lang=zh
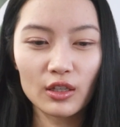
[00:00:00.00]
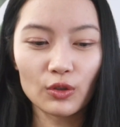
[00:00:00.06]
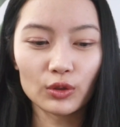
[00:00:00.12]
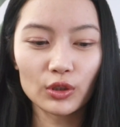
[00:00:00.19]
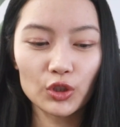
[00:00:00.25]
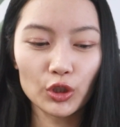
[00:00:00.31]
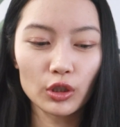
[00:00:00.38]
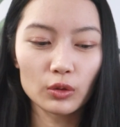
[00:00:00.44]
有
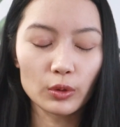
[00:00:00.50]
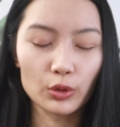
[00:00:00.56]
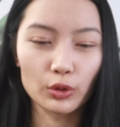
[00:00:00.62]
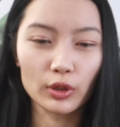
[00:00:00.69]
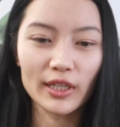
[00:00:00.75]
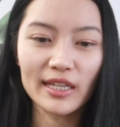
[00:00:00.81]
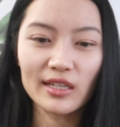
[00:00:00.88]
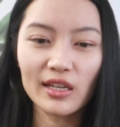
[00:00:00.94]
的时候我
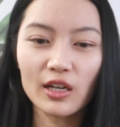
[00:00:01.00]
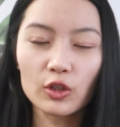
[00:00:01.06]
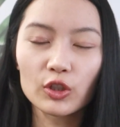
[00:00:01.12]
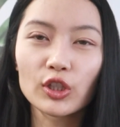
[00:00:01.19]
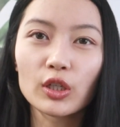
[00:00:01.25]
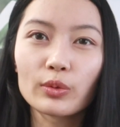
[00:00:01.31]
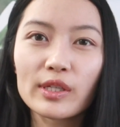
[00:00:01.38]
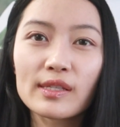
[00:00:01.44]
觉得大家要
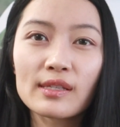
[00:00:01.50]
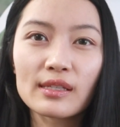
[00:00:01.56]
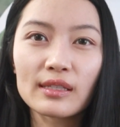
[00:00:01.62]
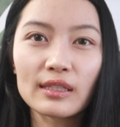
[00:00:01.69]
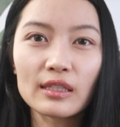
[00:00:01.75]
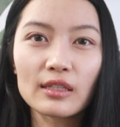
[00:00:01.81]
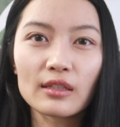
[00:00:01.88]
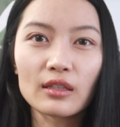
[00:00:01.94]
稍微自
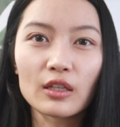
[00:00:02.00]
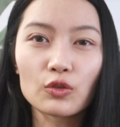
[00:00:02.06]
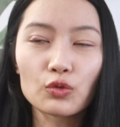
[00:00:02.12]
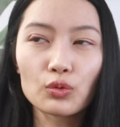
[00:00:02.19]
信一点，